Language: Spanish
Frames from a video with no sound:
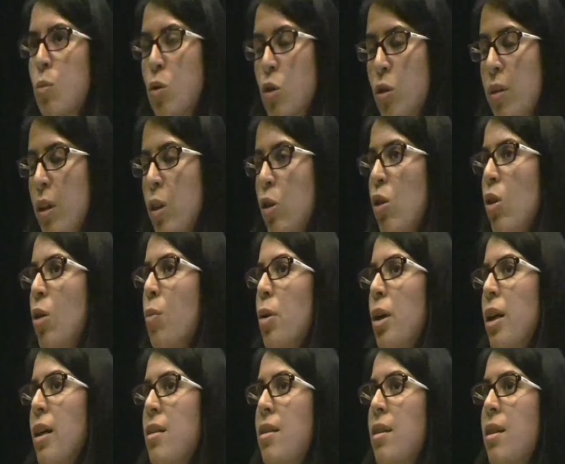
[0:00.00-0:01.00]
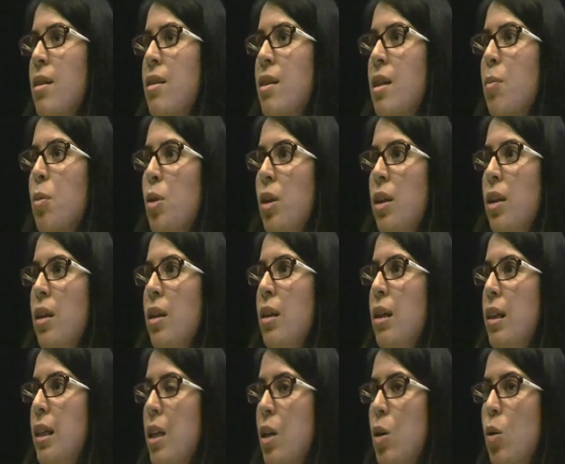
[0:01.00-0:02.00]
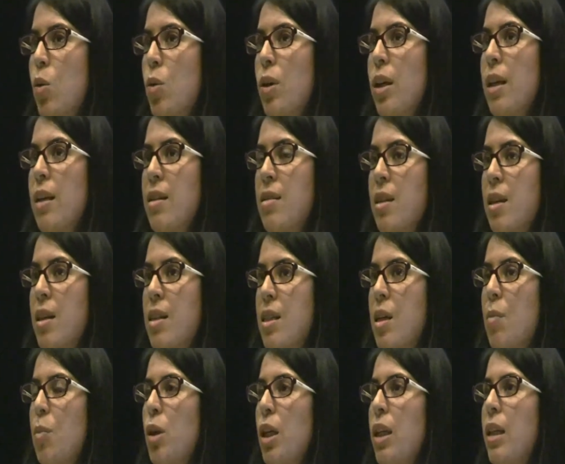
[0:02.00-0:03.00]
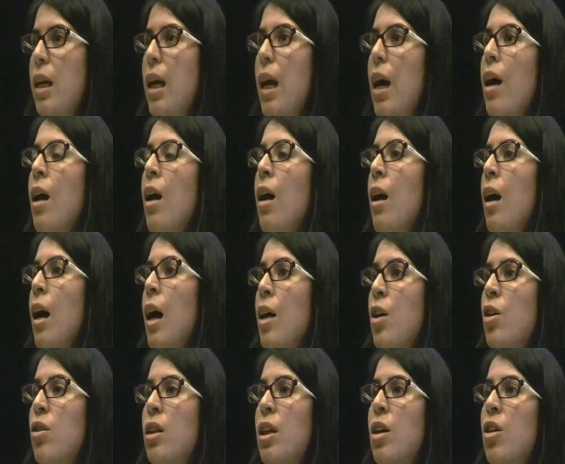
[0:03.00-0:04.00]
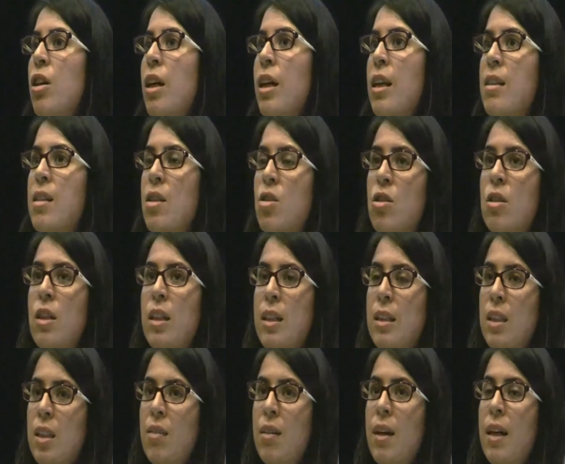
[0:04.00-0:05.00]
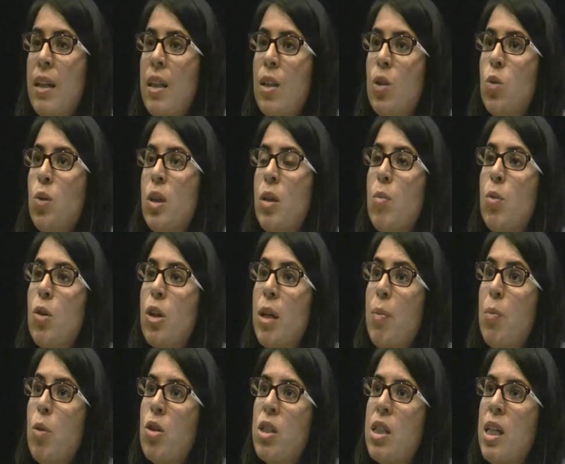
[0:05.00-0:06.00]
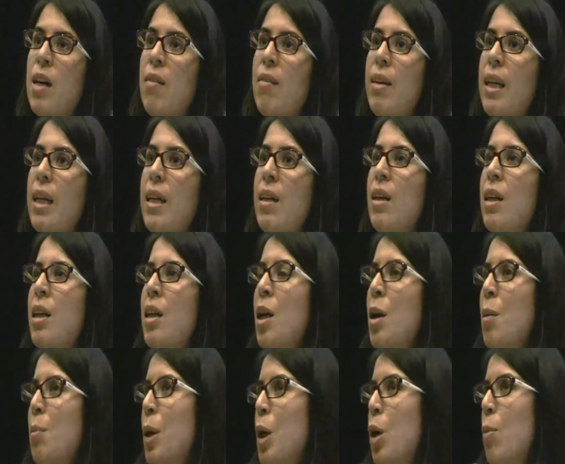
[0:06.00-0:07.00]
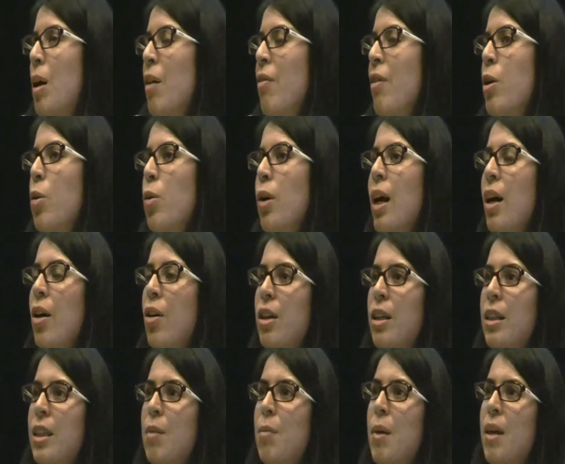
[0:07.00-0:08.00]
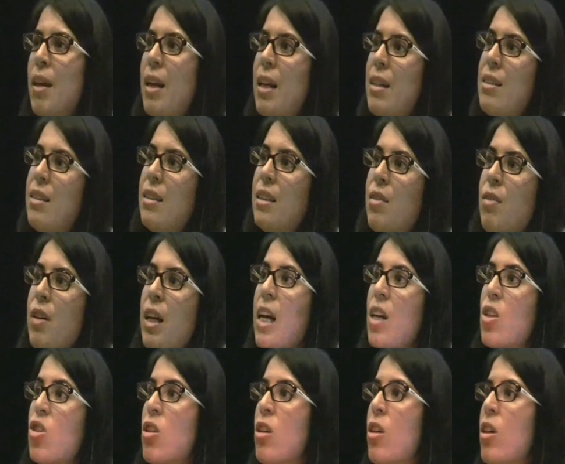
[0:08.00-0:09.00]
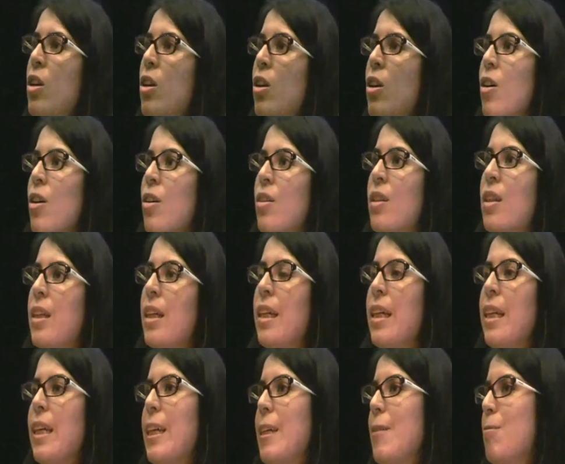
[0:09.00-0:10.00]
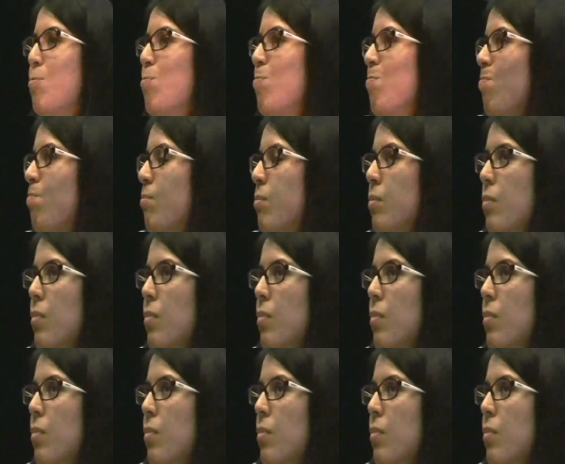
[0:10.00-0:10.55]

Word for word: sobre todo por la incidencia política, que incluye la incidencia política. Hay otras organizaciones que trabajan el turismo responsable, pero más vinculada con el tema de la certificación, de,